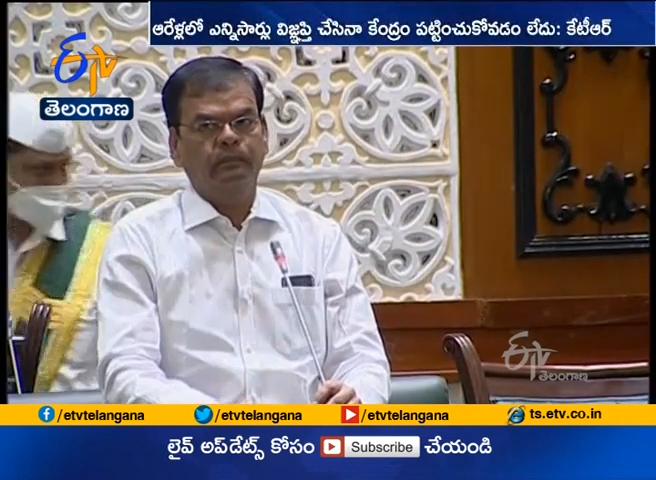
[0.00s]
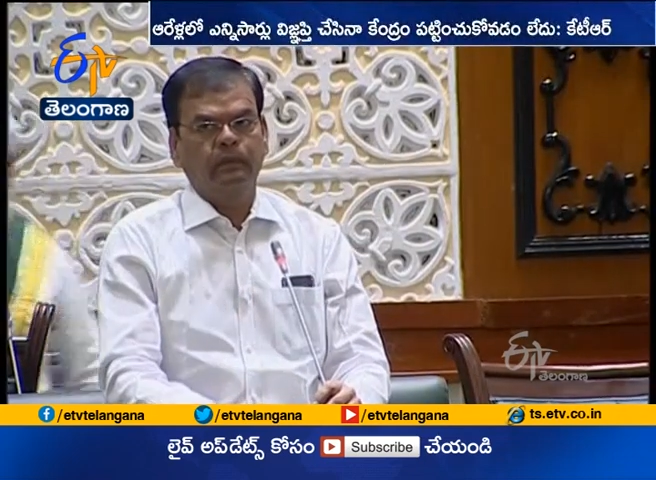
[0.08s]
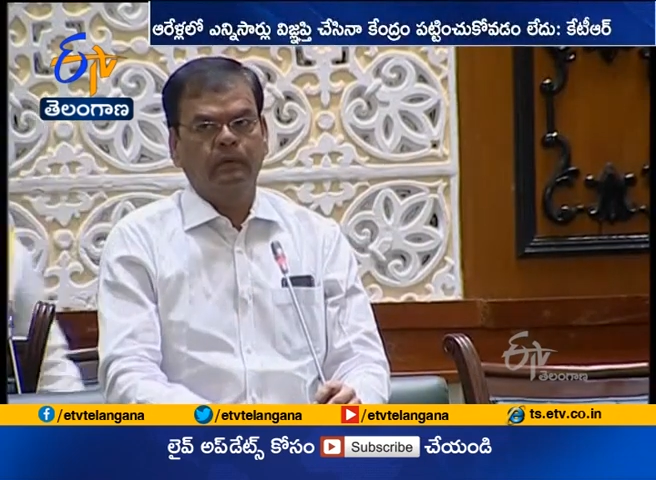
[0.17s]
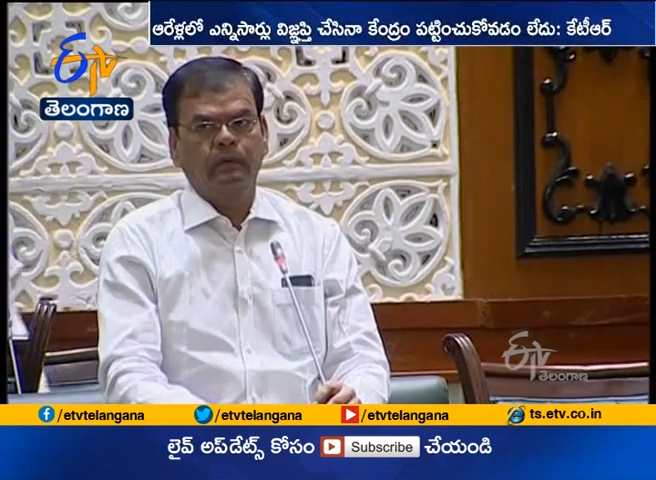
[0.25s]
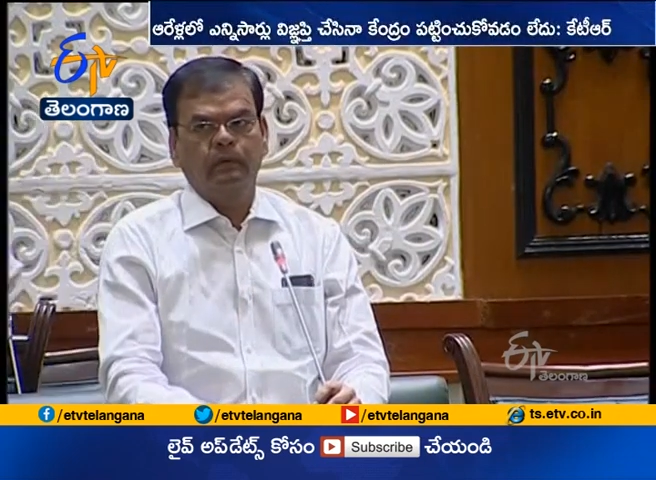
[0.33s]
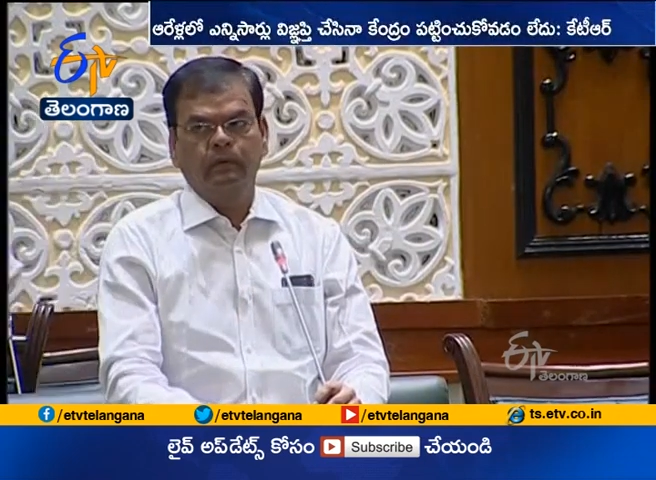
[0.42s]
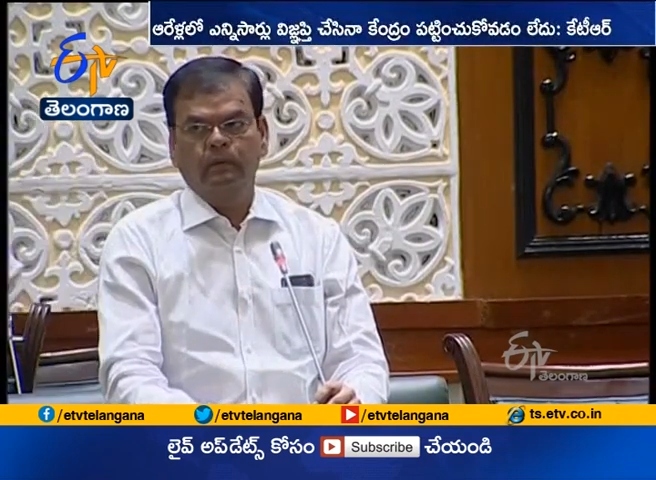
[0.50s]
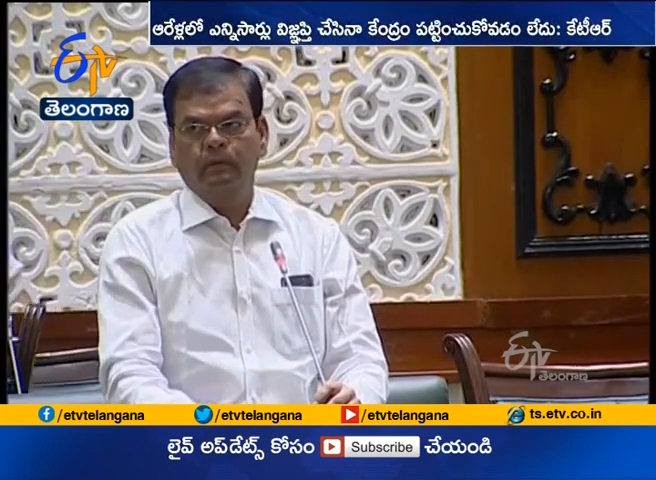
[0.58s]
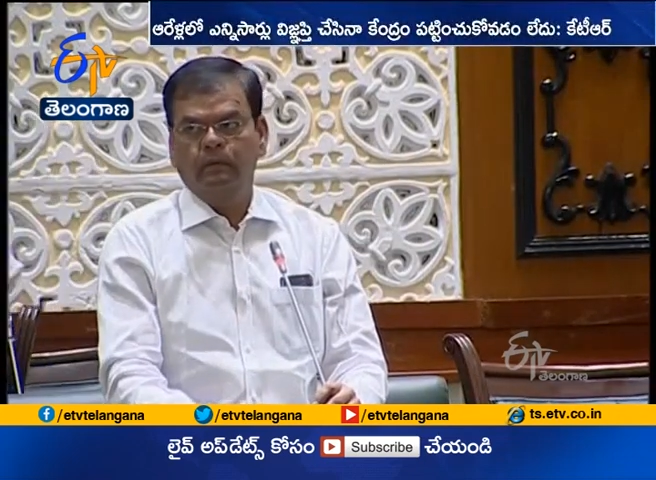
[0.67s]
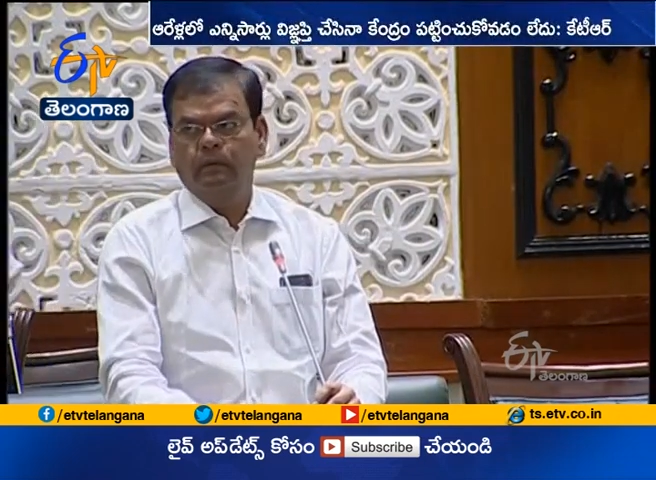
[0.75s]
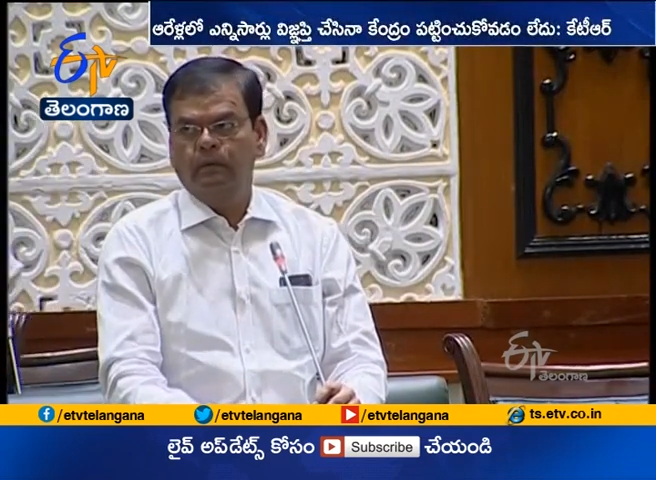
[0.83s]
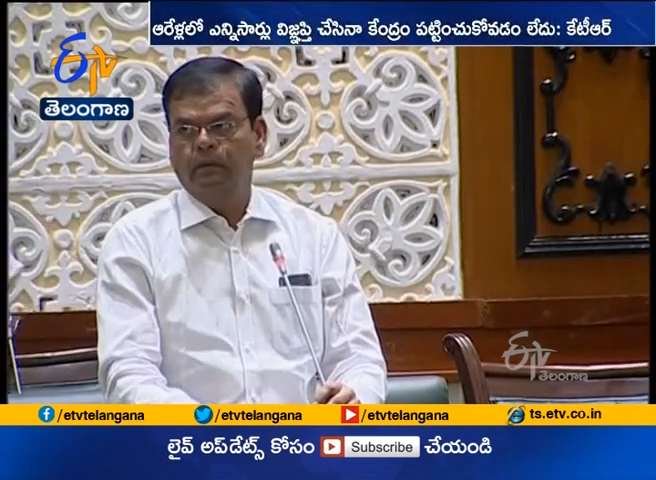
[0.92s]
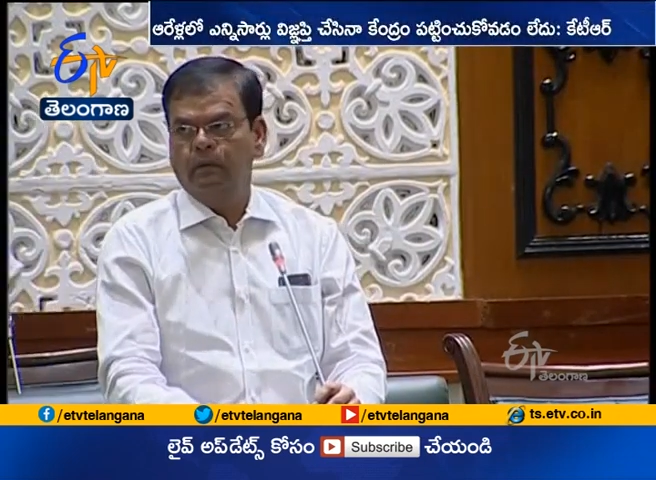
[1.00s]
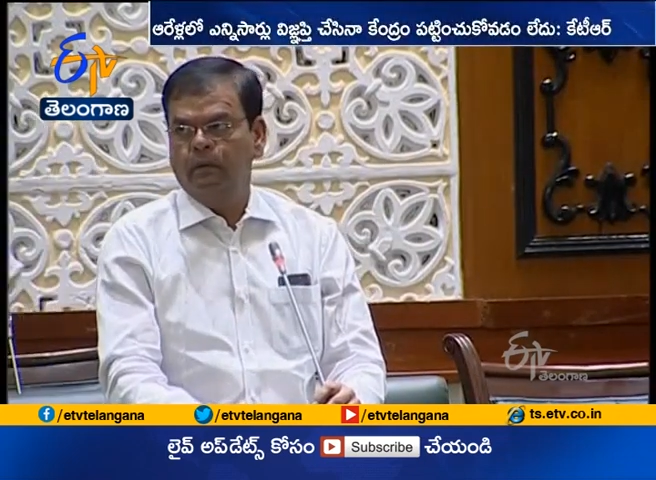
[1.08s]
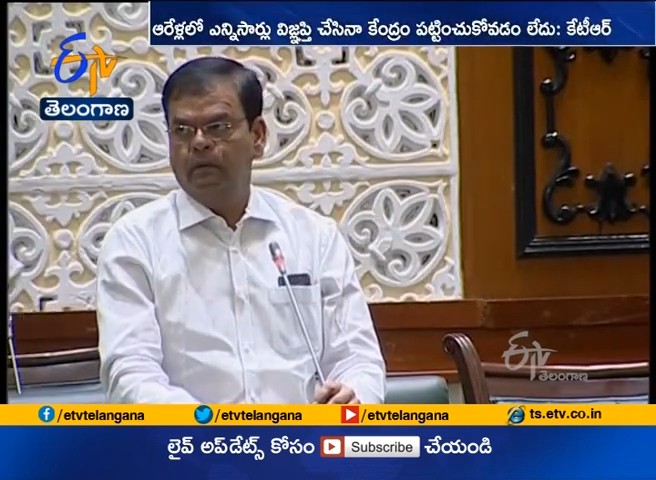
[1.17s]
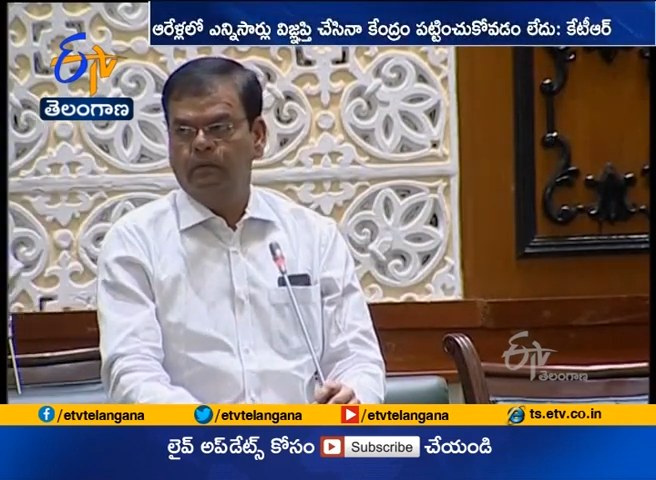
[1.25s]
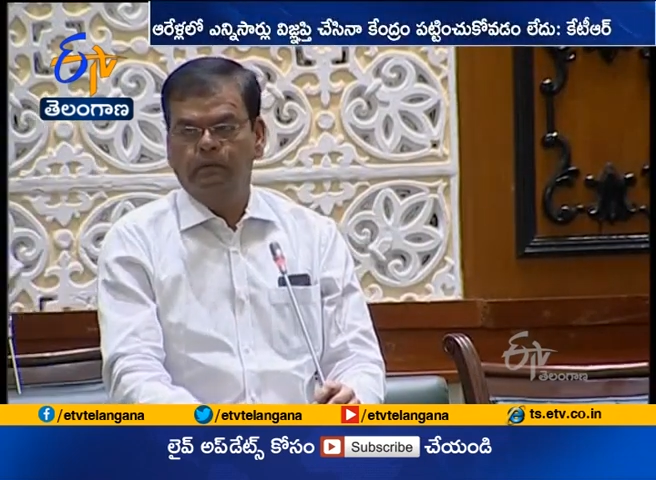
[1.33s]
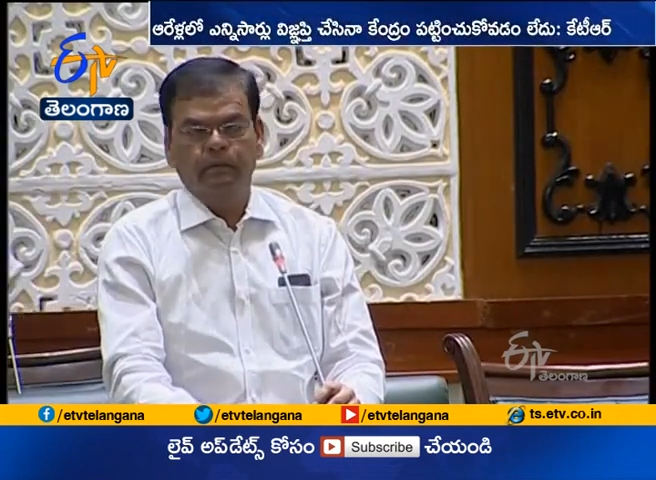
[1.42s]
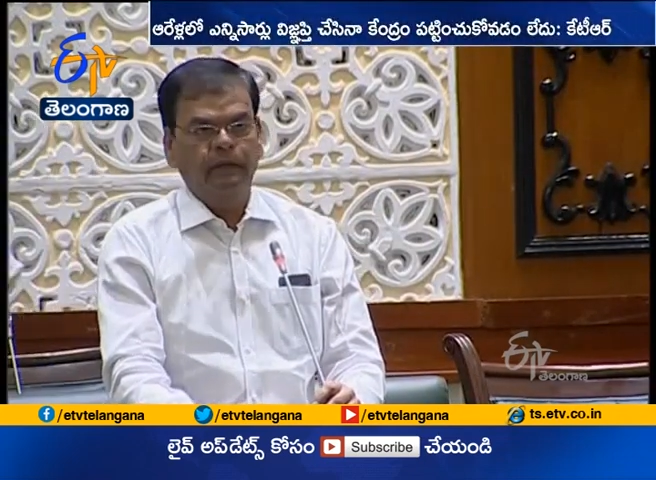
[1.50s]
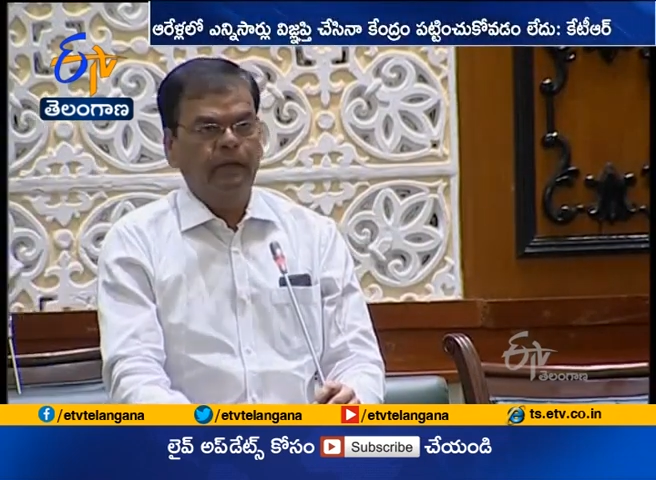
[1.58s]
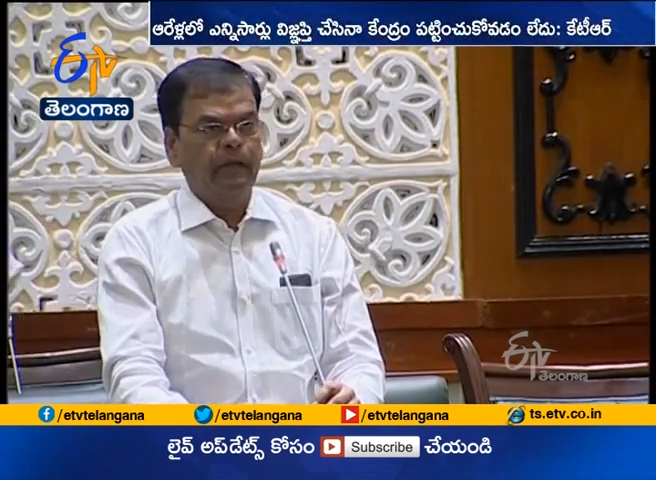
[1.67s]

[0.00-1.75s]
పెట్టుబడులు ఆకర్షించామని తెలిపారు